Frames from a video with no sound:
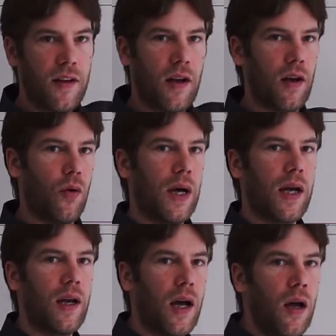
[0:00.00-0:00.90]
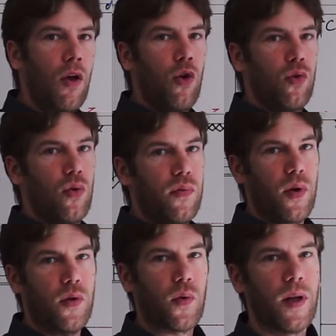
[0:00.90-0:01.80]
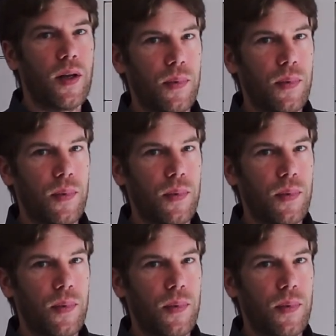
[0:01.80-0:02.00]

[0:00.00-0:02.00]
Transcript: d'aller le rembarrer là, sauf quand on a des